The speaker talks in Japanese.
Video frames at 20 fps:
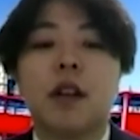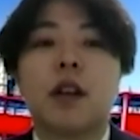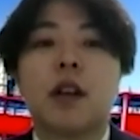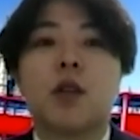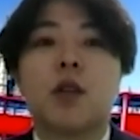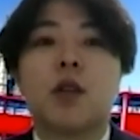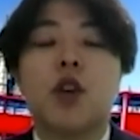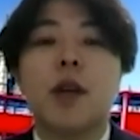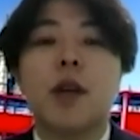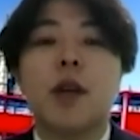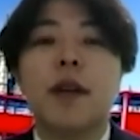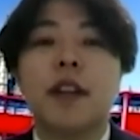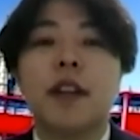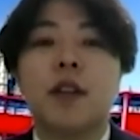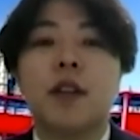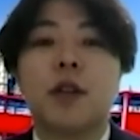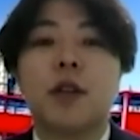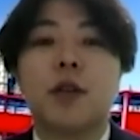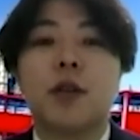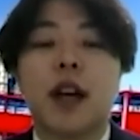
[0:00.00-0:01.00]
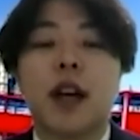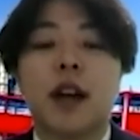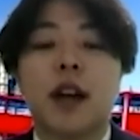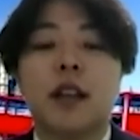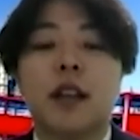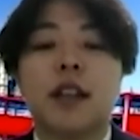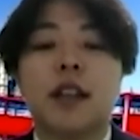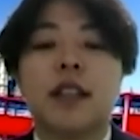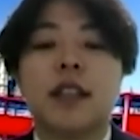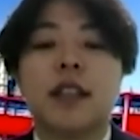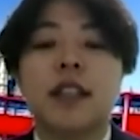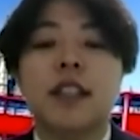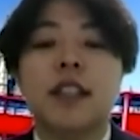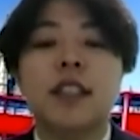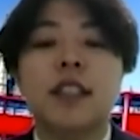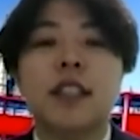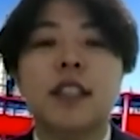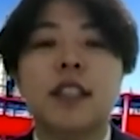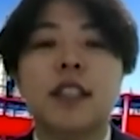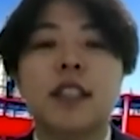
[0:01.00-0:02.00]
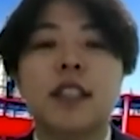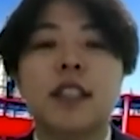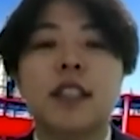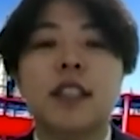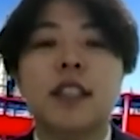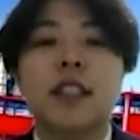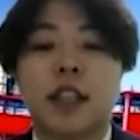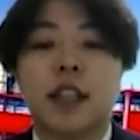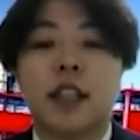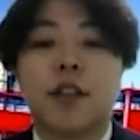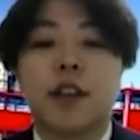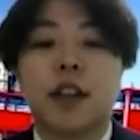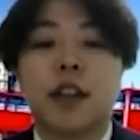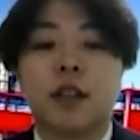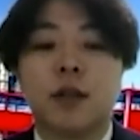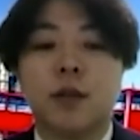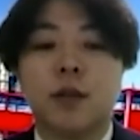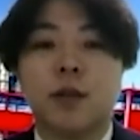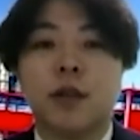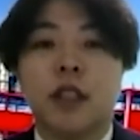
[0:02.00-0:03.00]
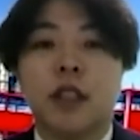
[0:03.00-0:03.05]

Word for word: これまでのような一参加者ではなく、